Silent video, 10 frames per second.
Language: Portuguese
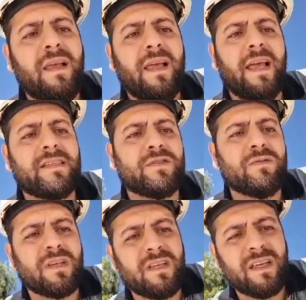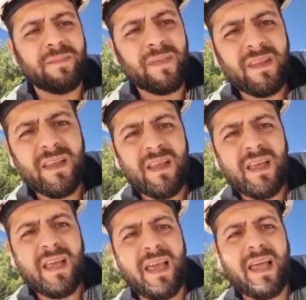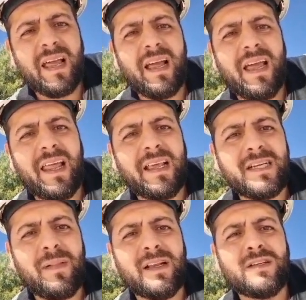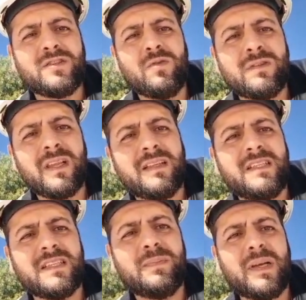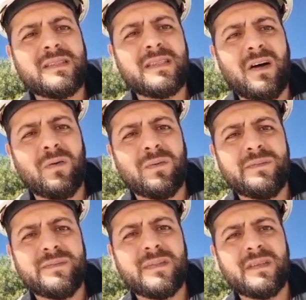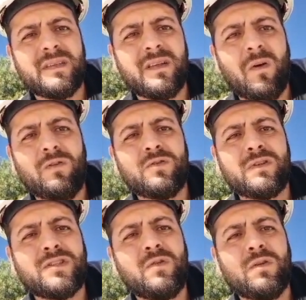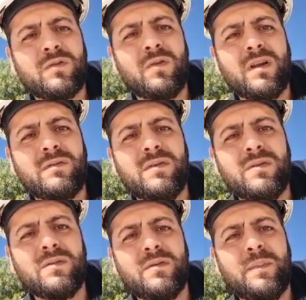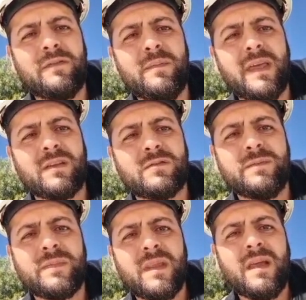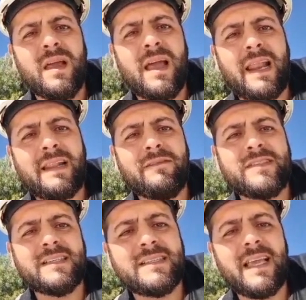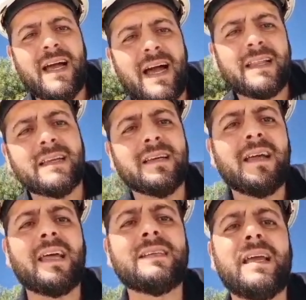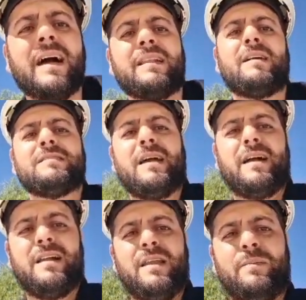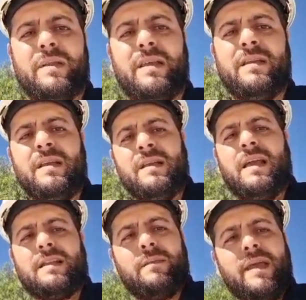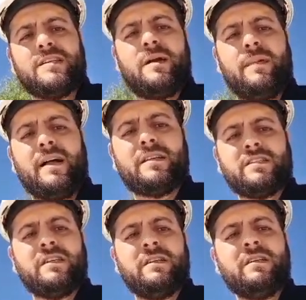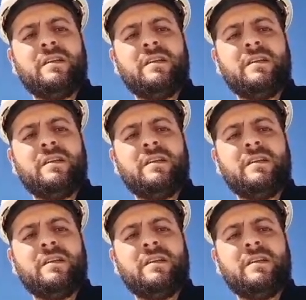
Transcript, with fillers: essa junta aqui, ela, ela é chamada de junta de expansão ou junta de controle do, do, do pavimento. Ela deve ser serrada, ela é serrada com a serra clipe, né? E ela também é chamada de